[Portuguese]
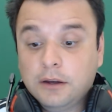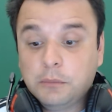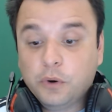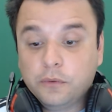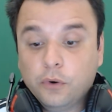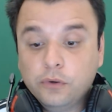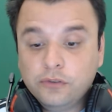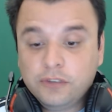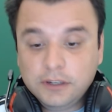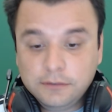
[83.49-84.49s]
Bom,
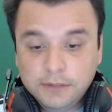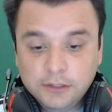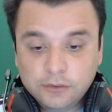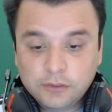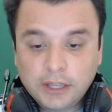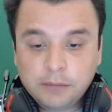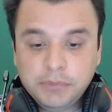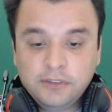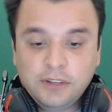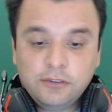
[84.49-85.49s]
outro serviço que é a
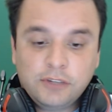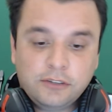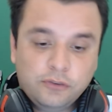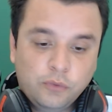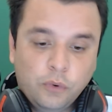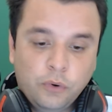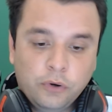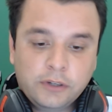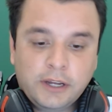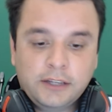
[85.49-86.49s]
PlayStation
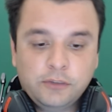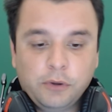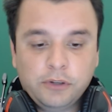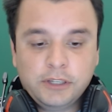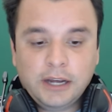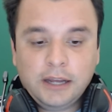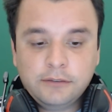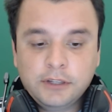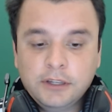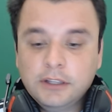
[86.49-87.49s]
Network, a Xbox Live,